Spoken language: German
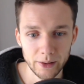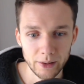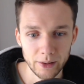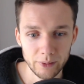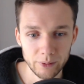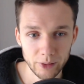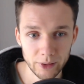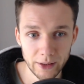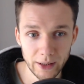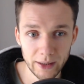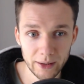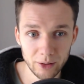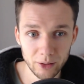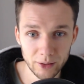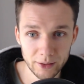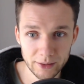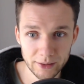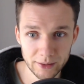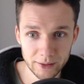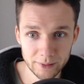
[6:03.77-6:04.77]
Von daher,
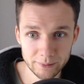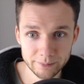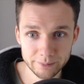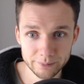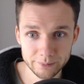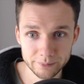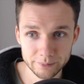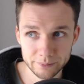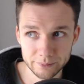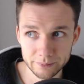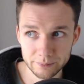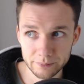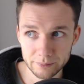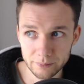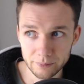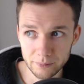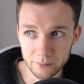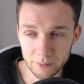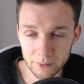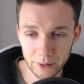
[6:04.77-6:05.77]
Leute,
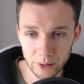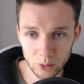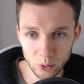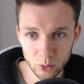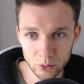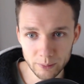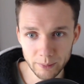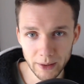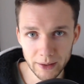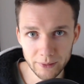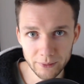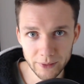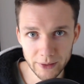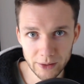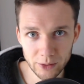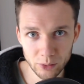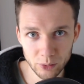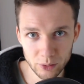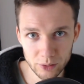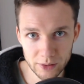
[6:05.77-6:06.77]
Guckt meine
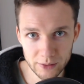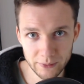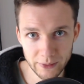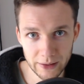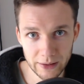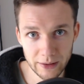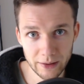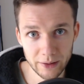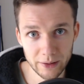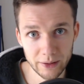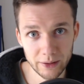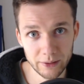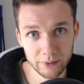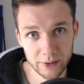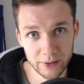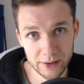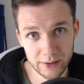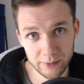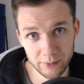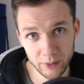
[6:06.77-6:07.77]
Videos, wenn ihr
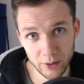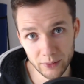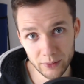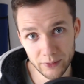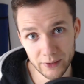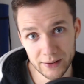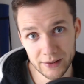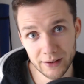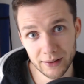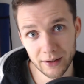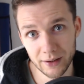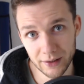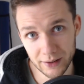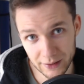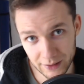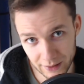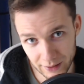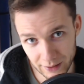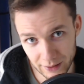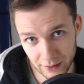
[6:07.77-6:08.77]
wissen wollt, was die
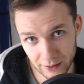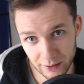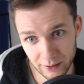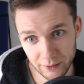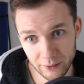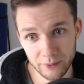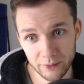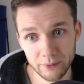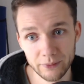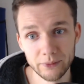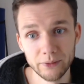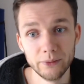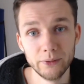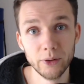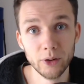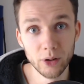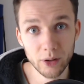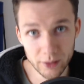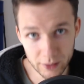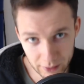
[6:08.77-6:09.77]
richtige,
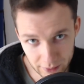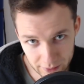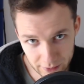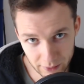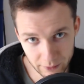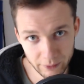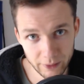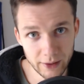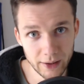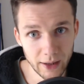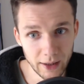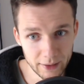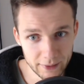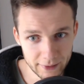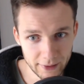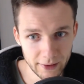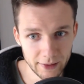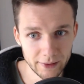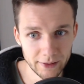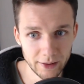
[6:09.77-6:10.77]
wirkliche vegane
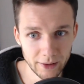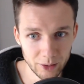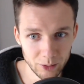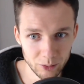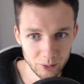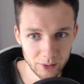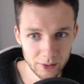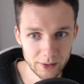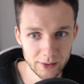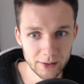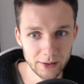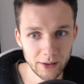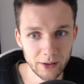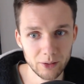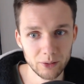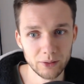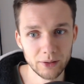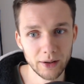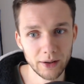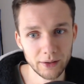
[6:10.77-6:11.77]
Ernährung ist, ja,
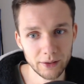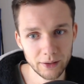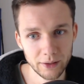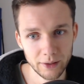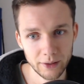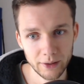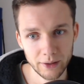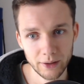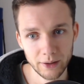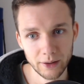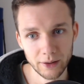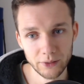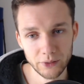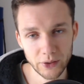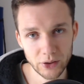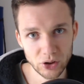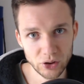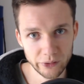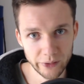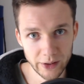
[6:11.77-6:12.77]
und dann äh,
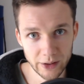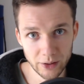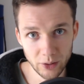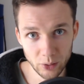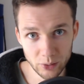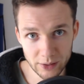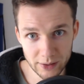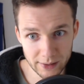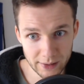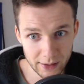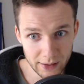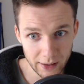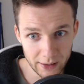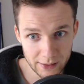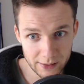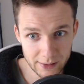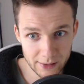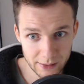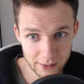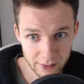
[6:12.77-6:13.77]
verschwinden auch diese
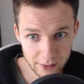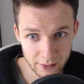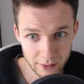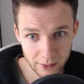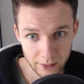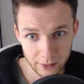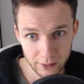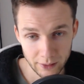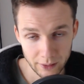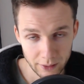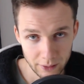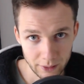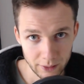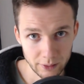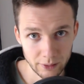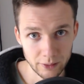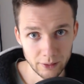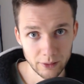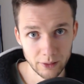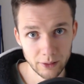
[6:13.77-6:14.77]
ganzen
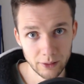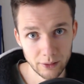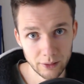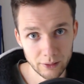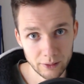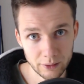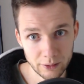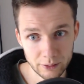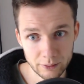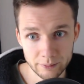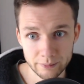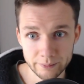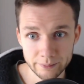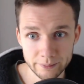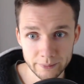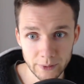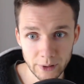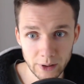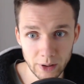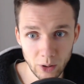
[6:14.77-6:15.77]
äh,
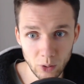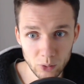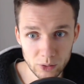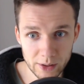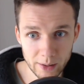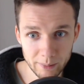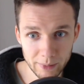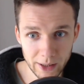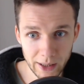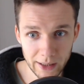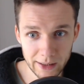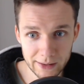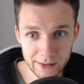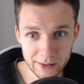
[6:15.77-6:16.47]
Grausamkeiten